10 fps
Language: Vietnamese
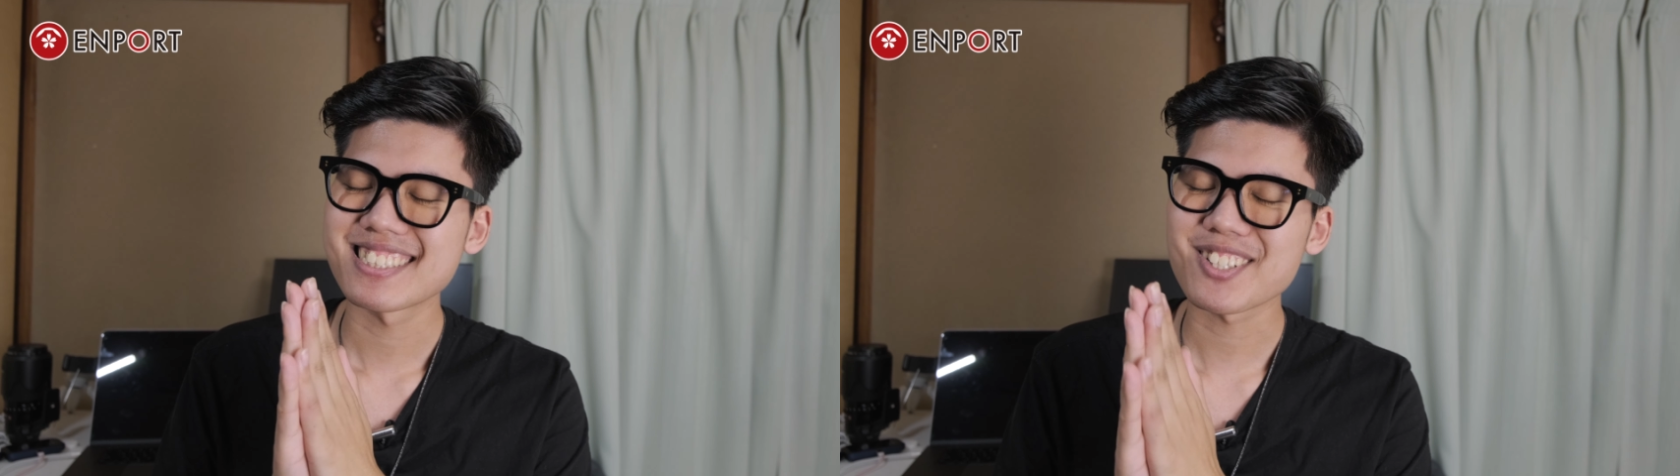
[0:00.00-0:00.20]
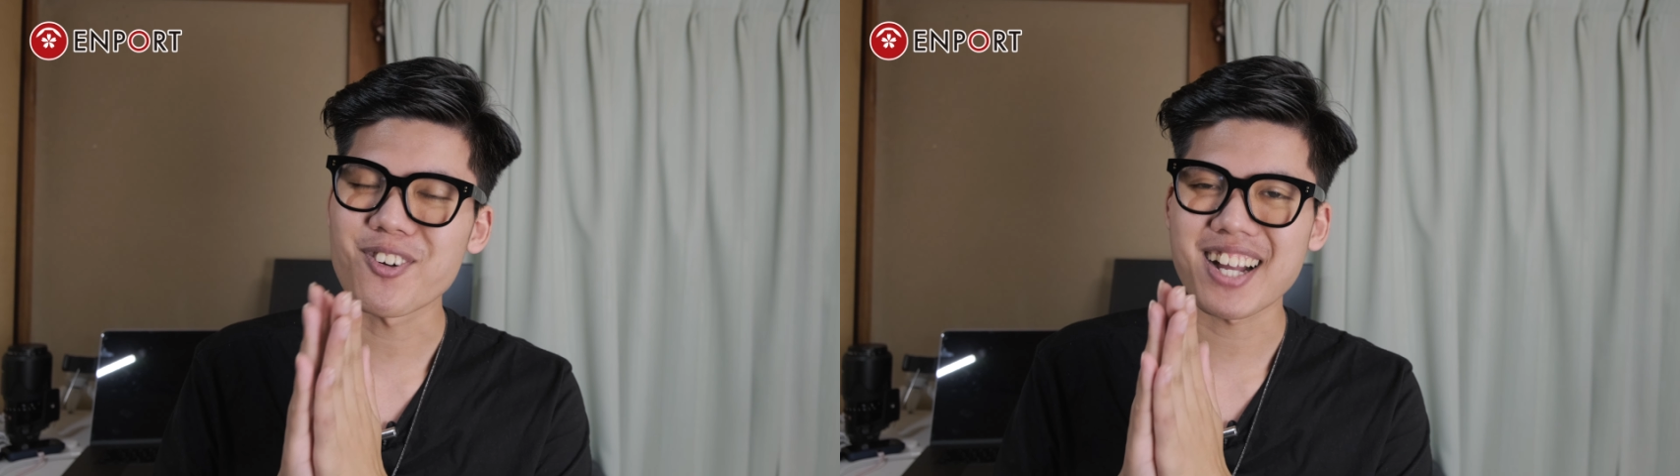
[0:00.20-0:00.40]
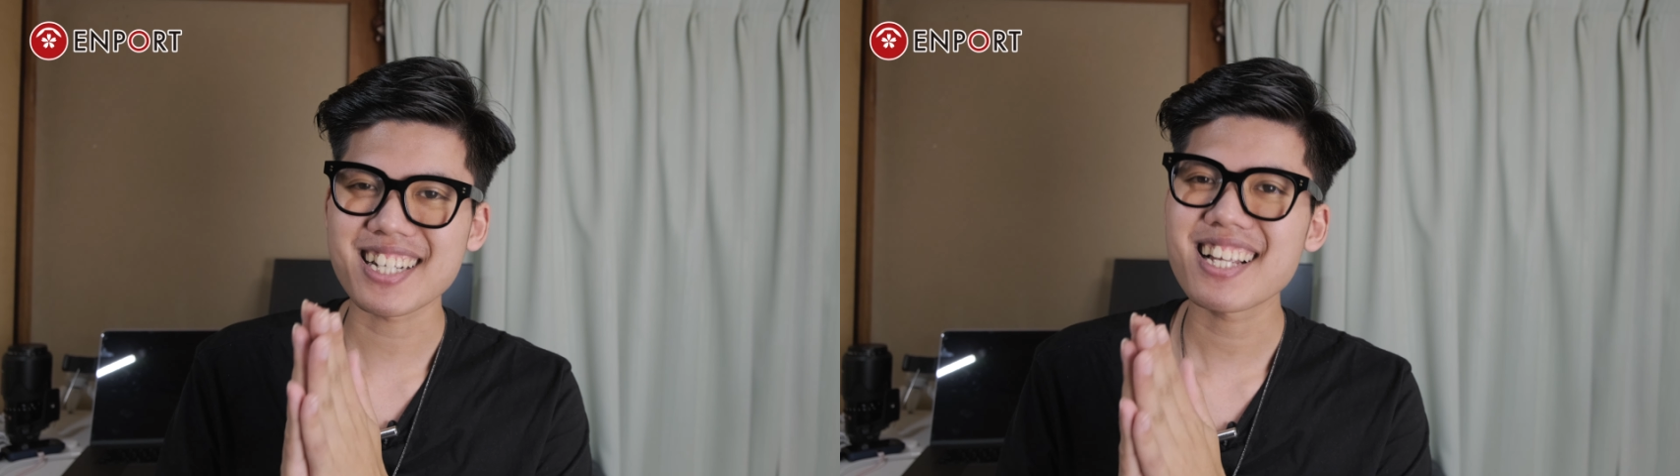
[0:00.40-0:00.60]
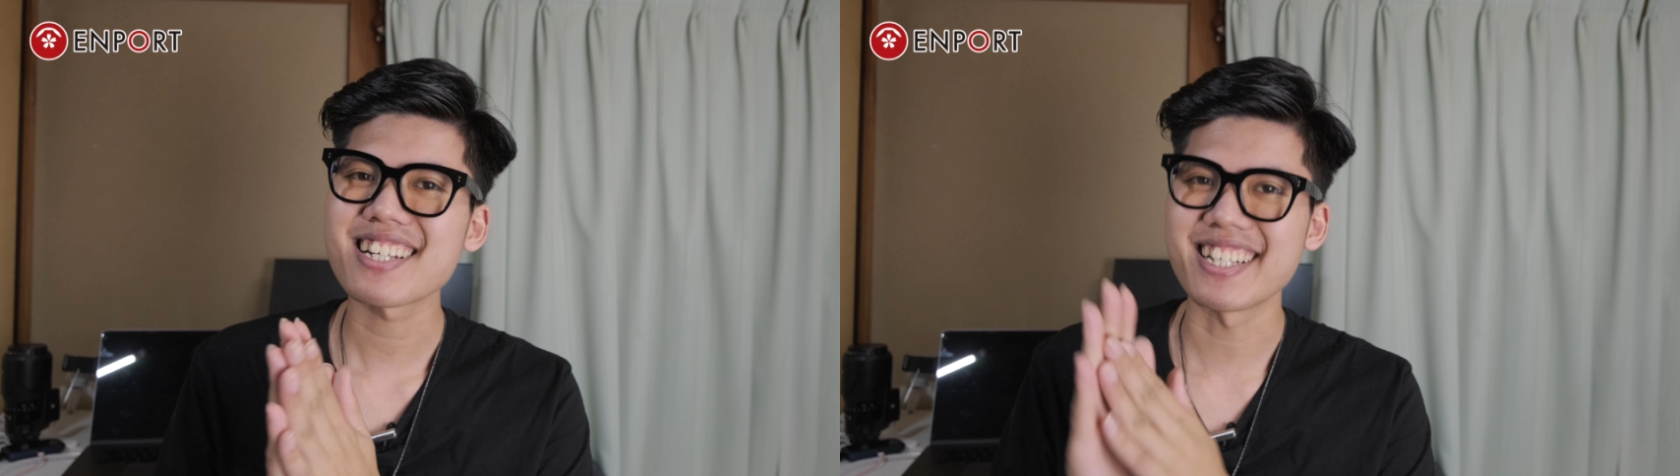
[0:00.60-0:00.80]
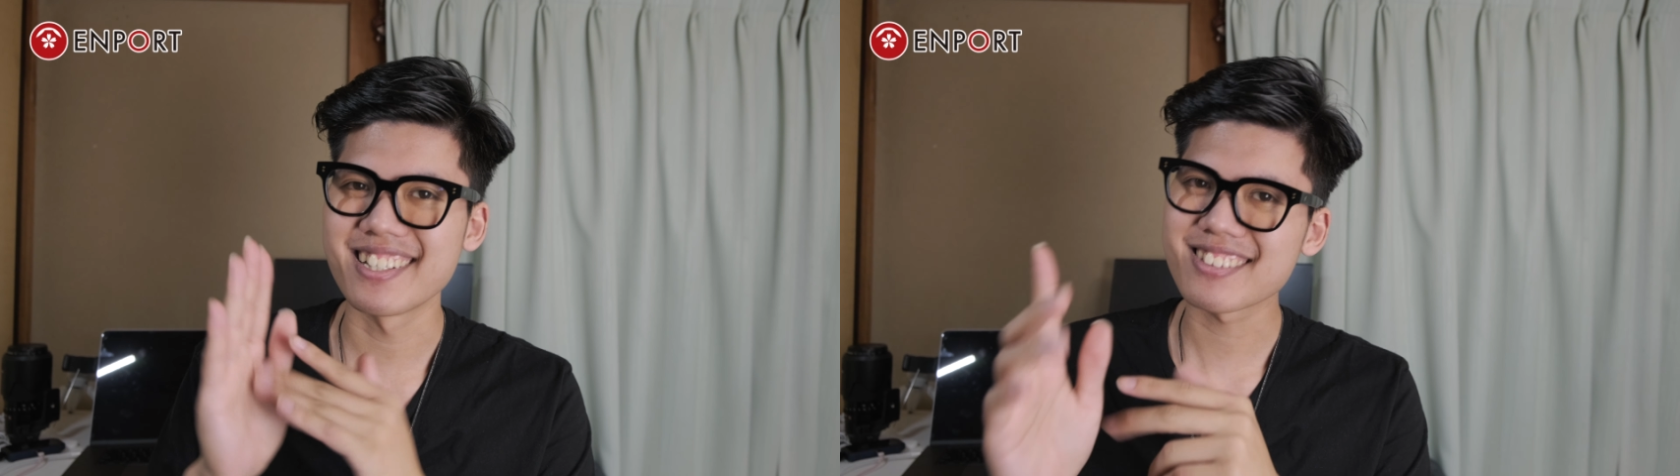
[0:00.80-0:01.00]
cố gắng là
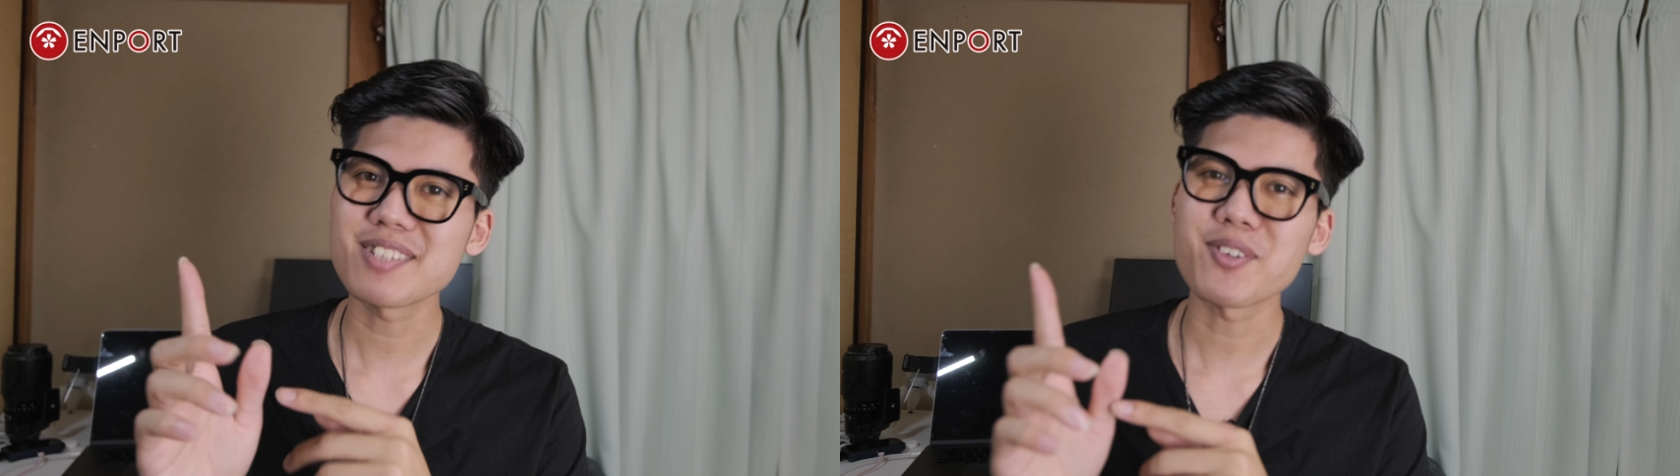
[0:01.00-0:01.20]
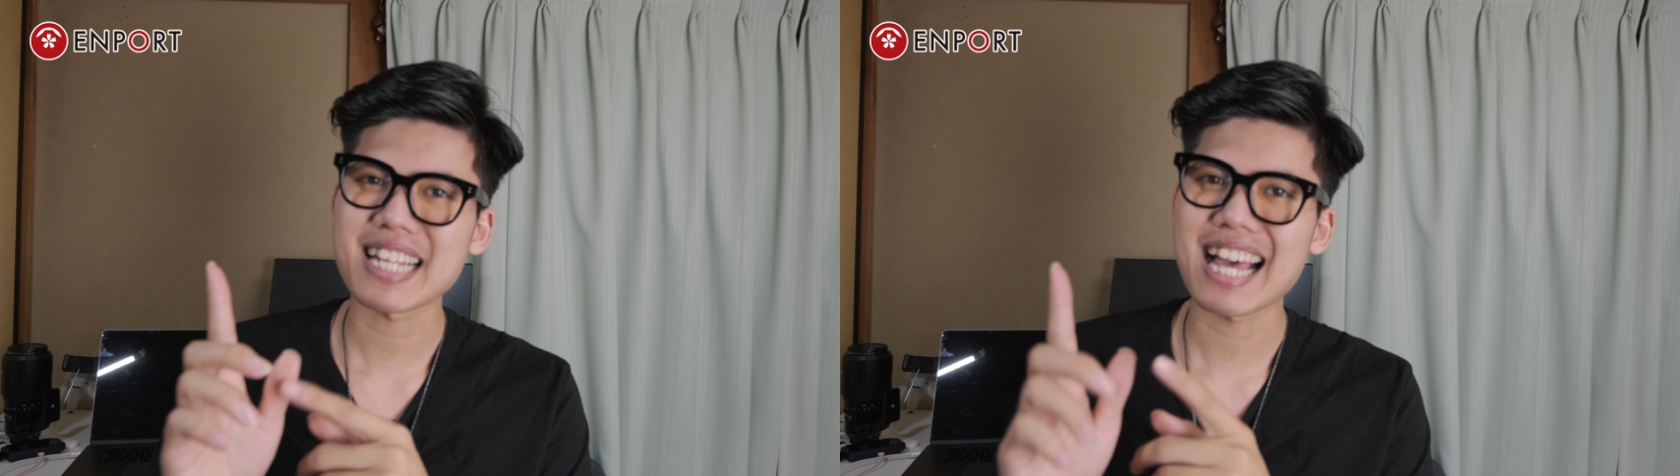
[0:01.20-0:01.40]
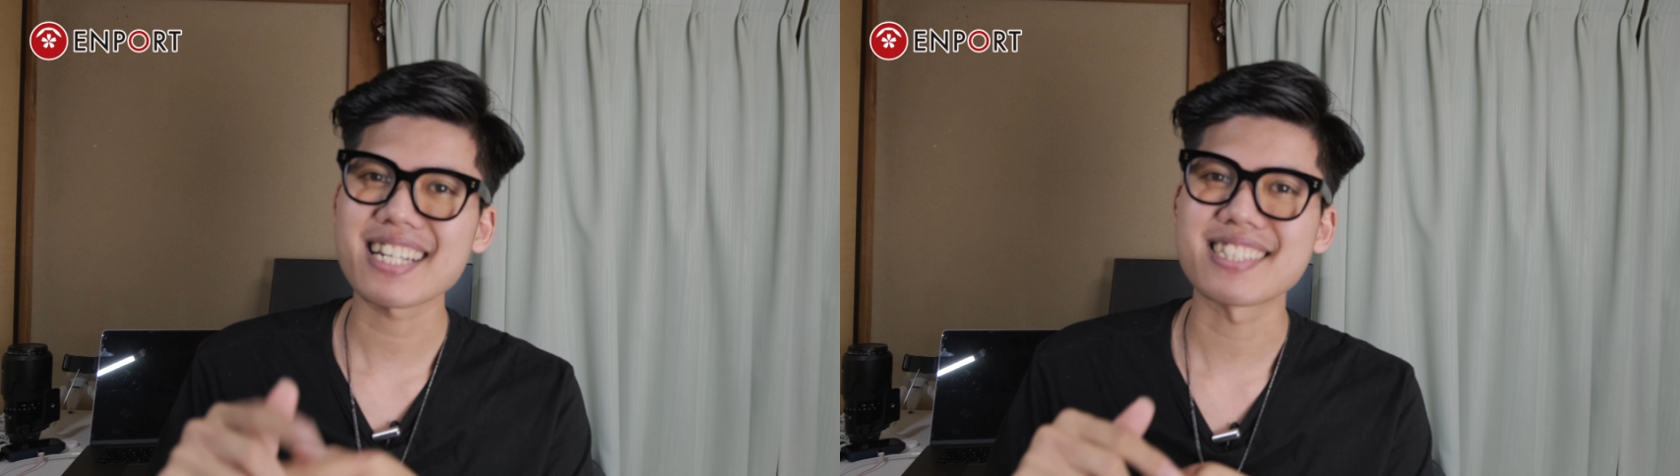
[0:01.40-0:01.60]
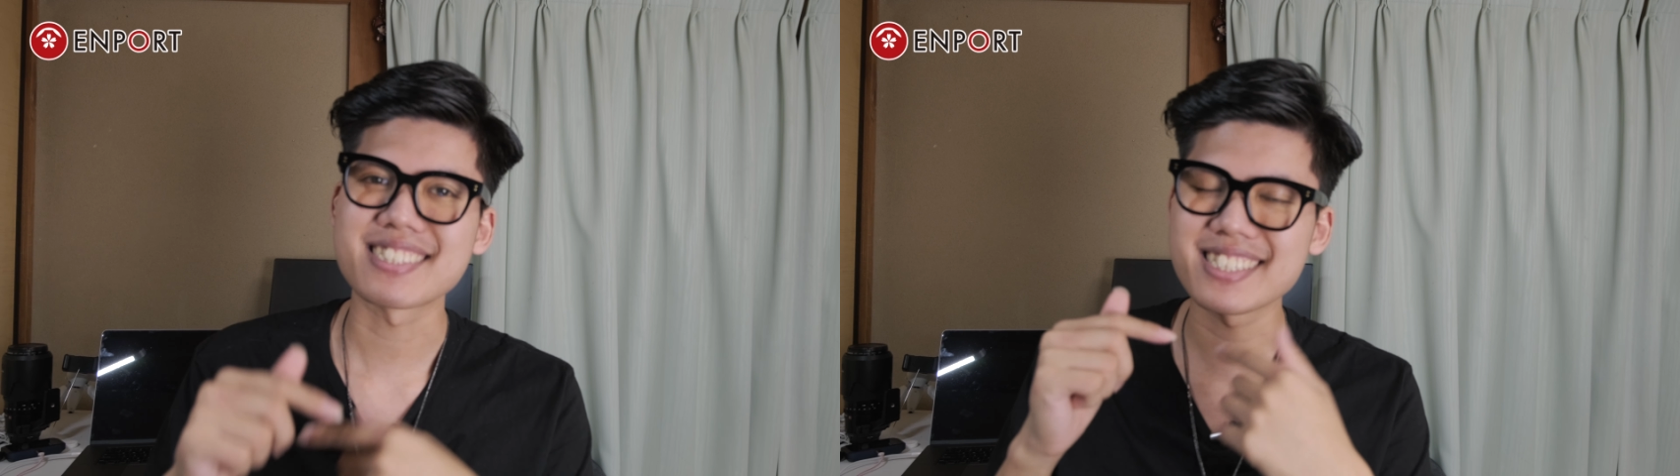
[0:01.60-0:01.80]
để nợ cước một tháng để